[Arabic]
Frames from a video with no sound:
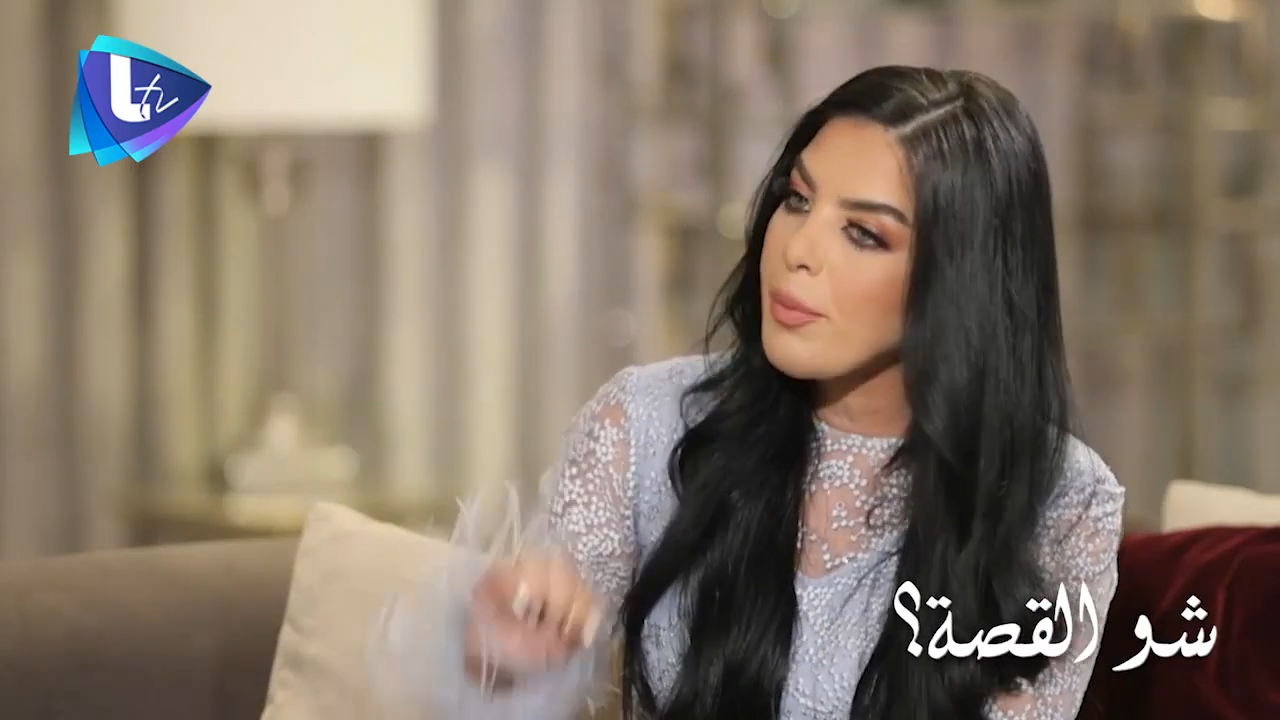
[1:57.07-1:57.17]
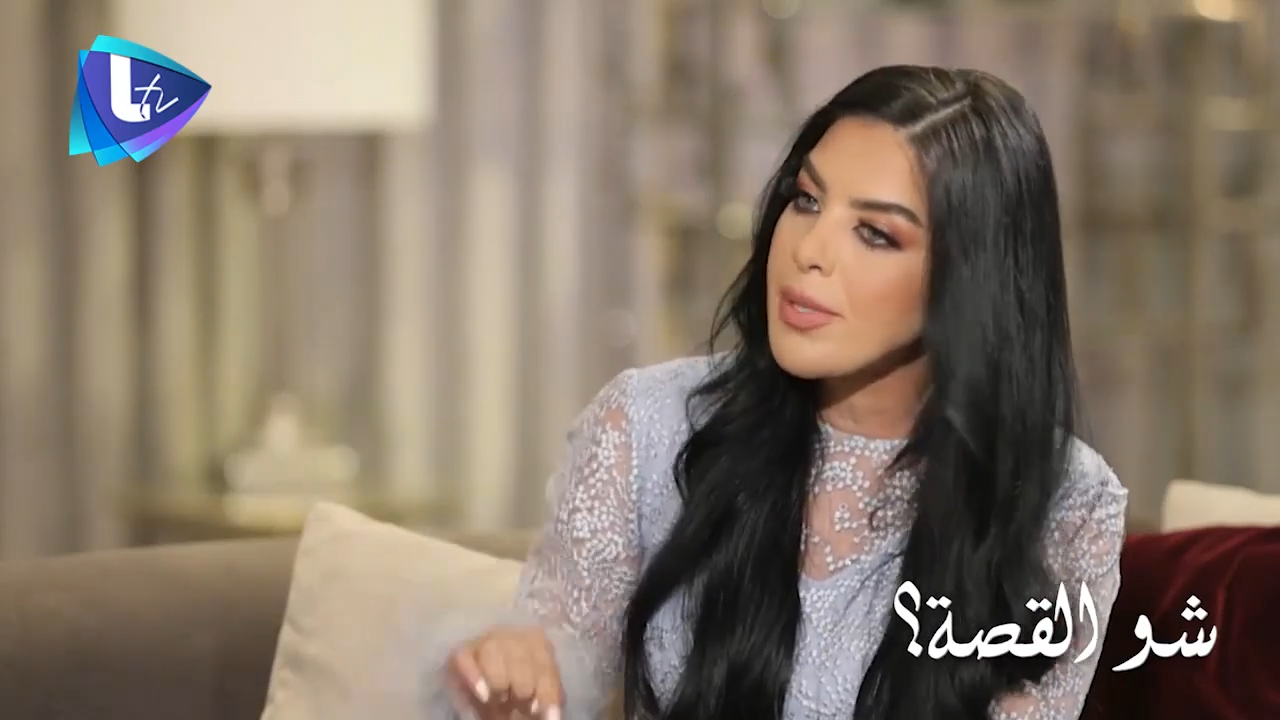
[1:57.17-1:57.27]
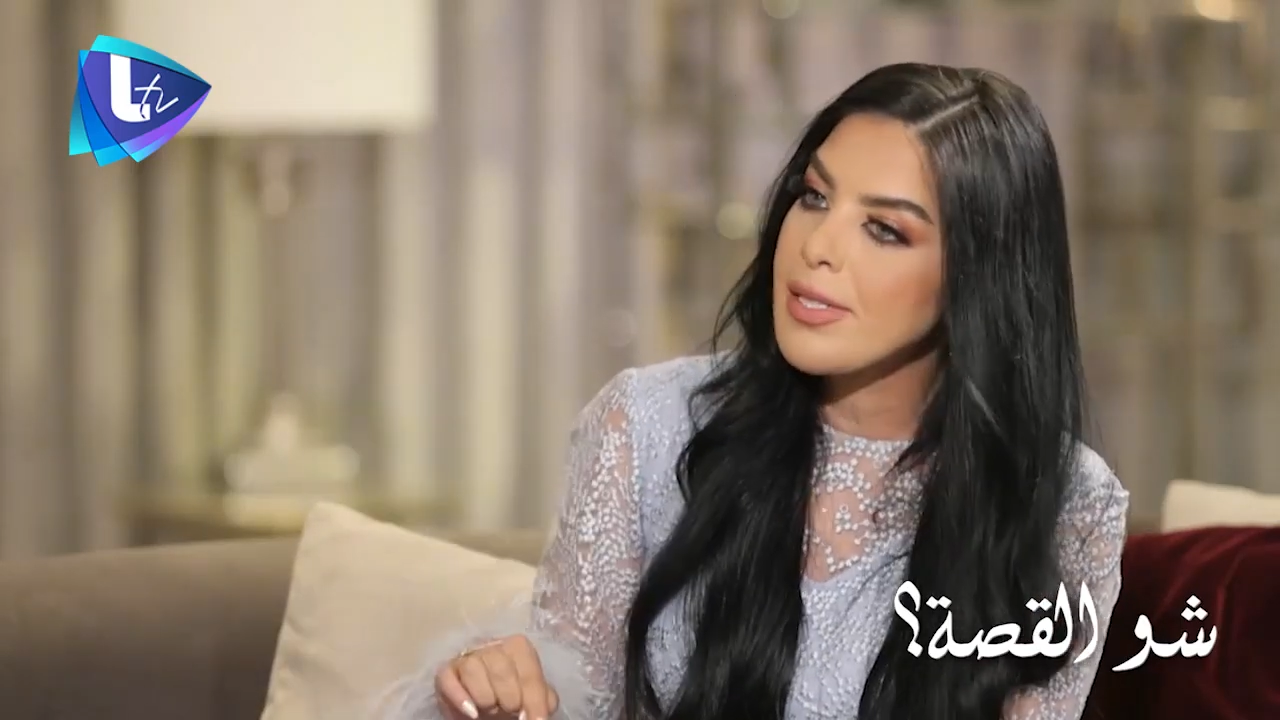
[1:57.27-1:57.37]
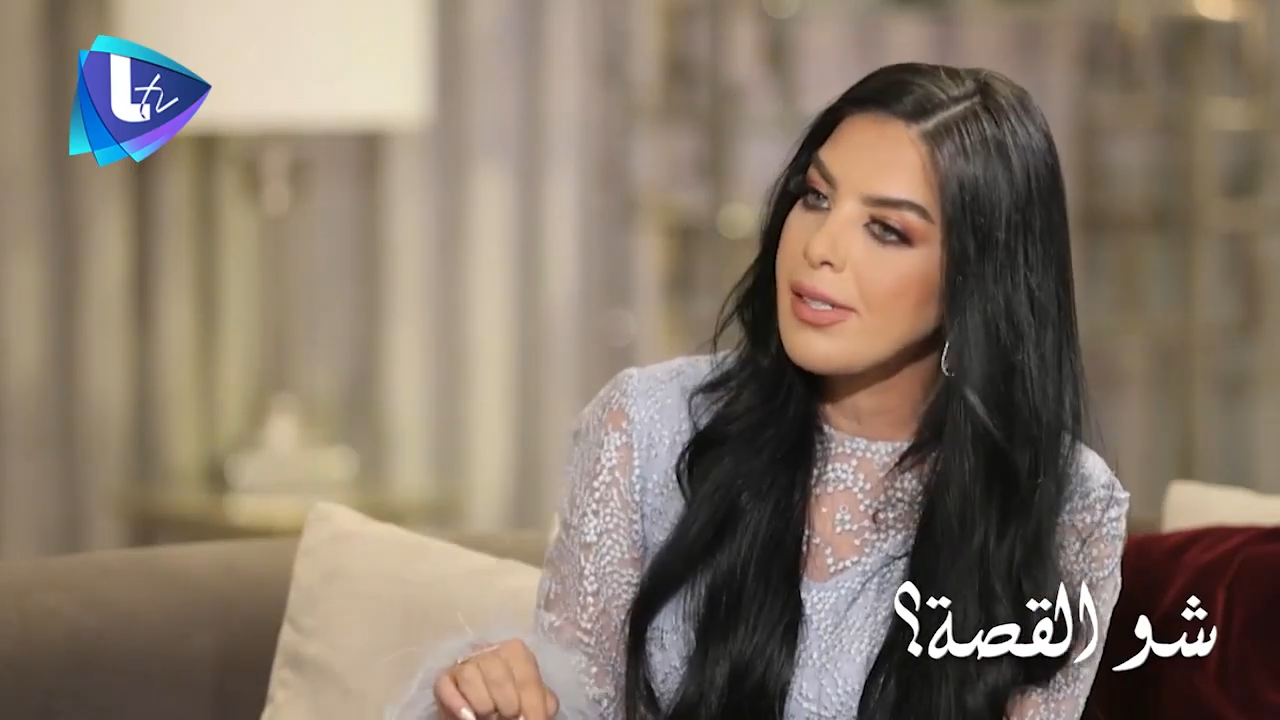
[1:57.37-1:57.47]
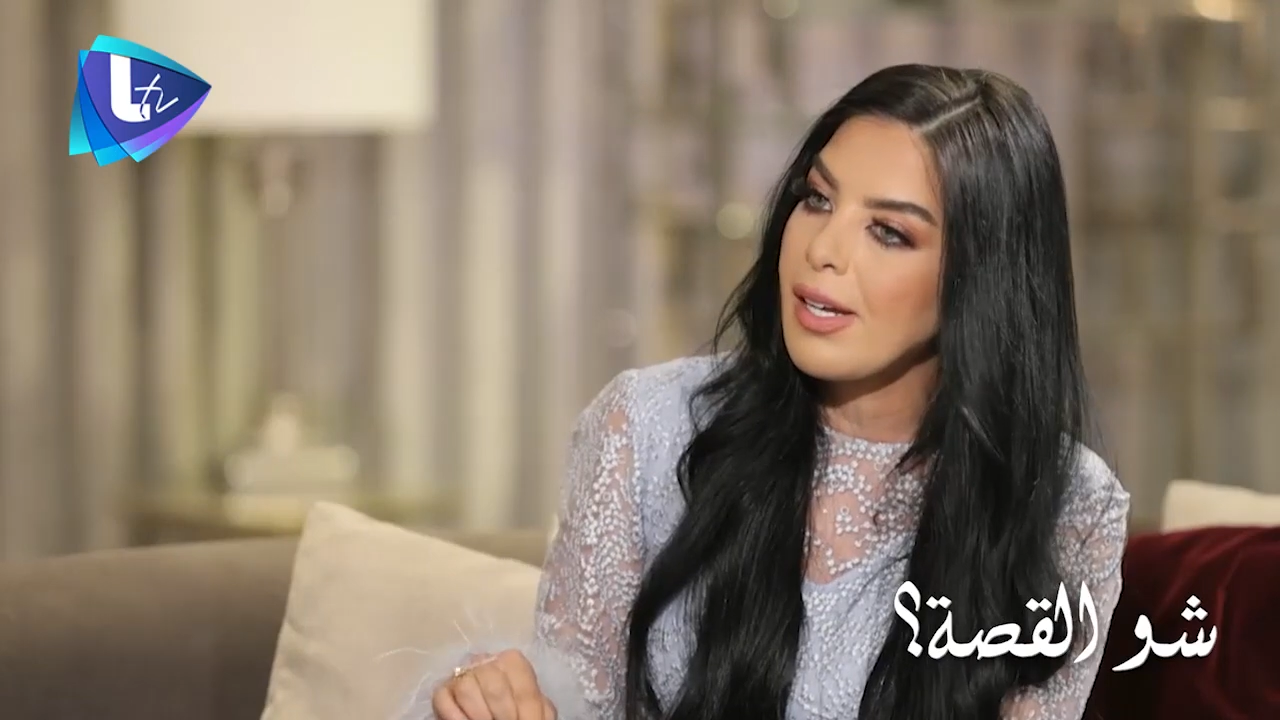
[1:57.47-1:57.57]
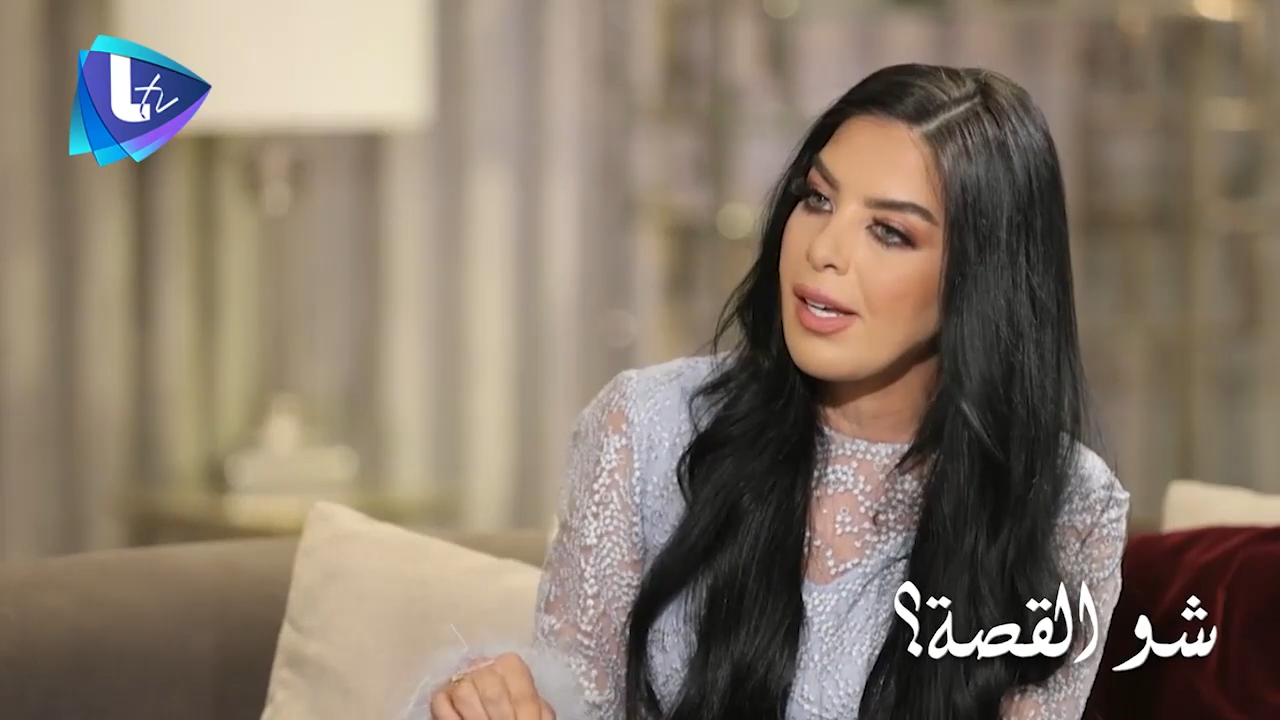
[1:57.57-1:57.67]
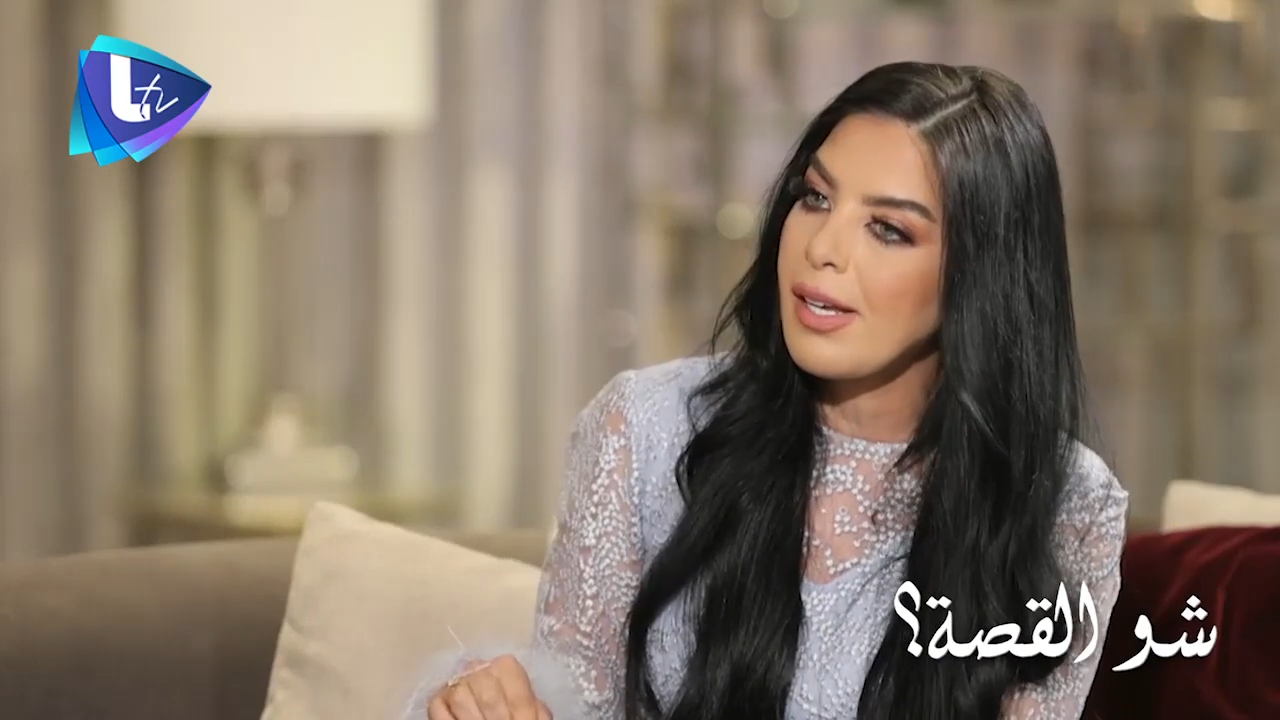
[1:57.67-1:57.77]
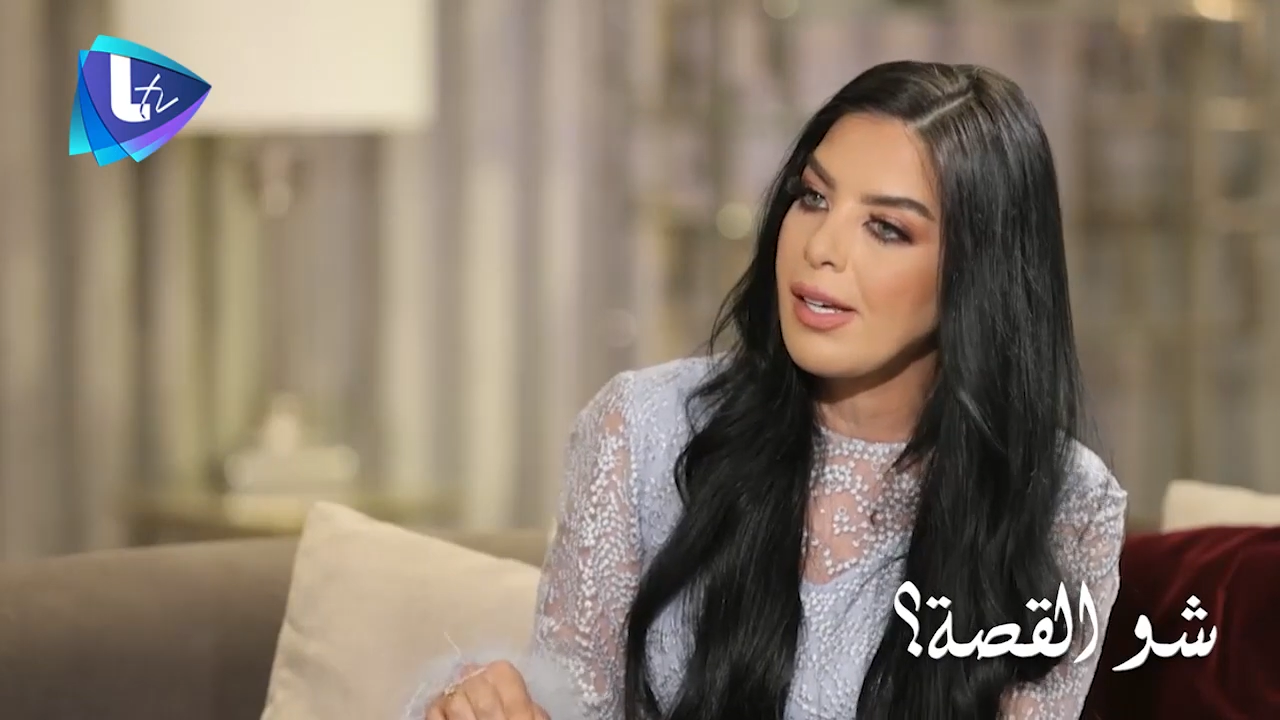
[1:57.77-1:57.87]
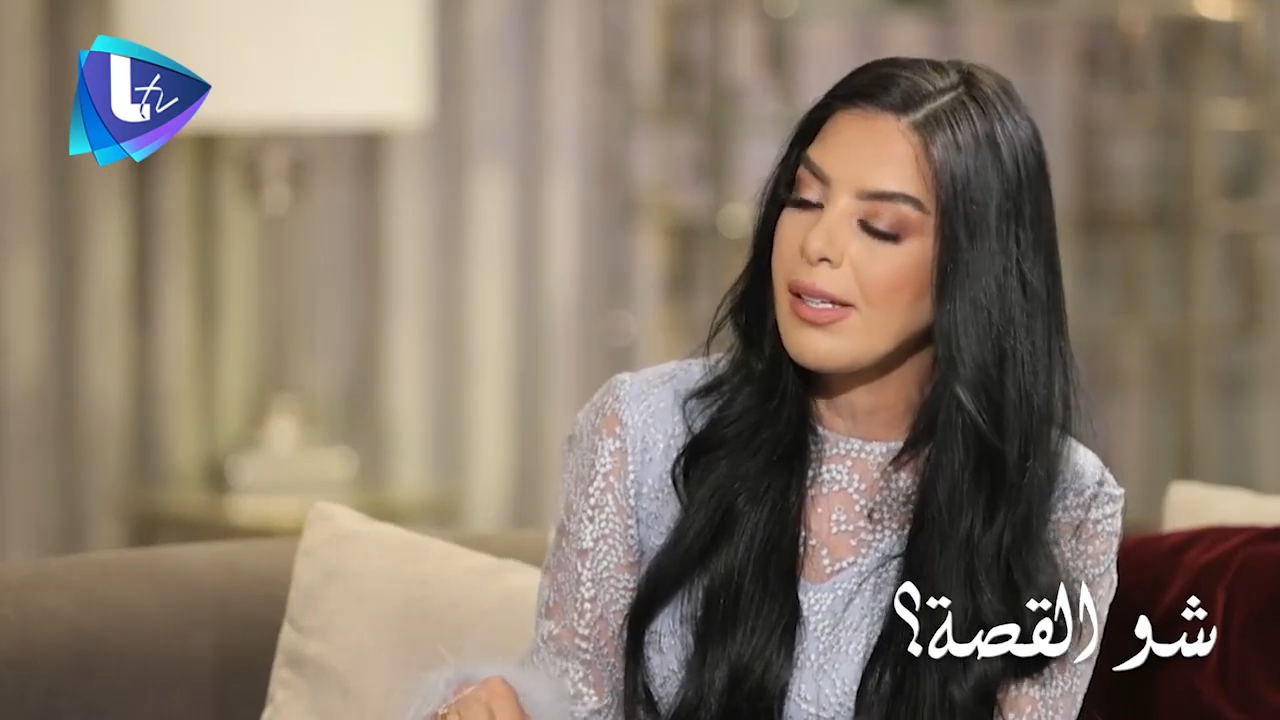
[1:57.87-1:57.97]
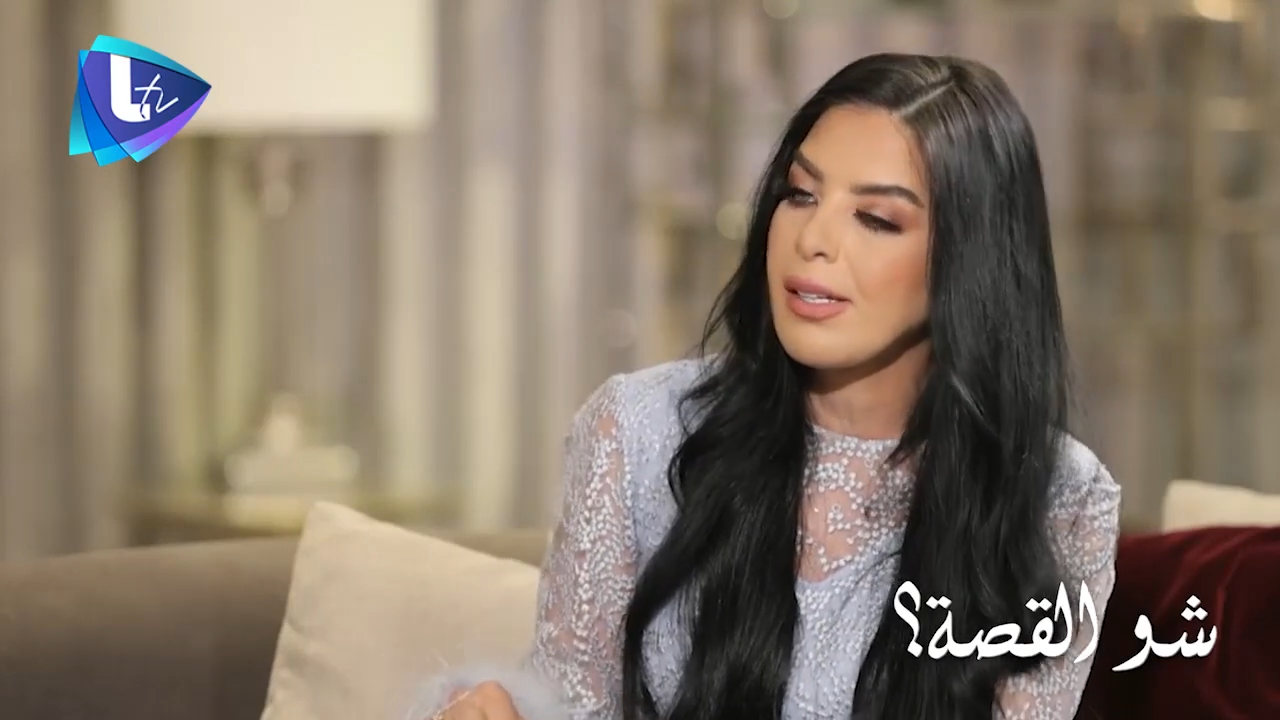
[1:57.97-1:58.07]
بيصير
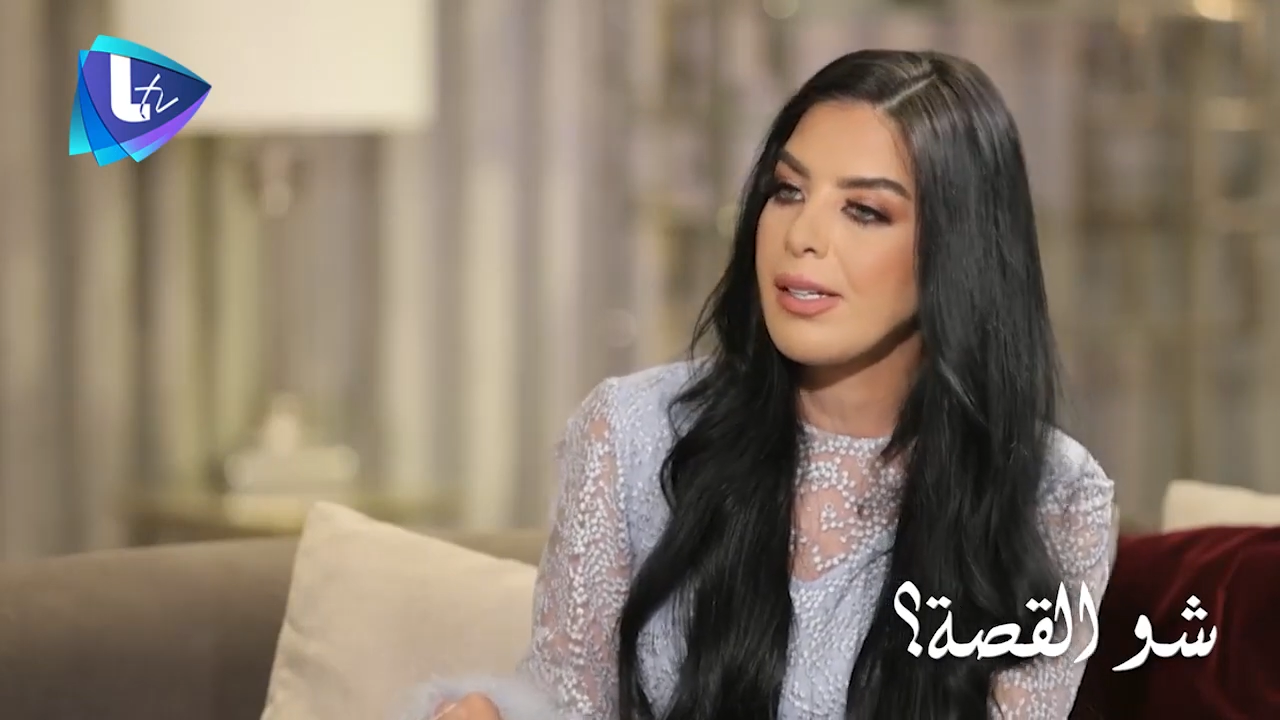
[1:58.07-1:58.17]
هيك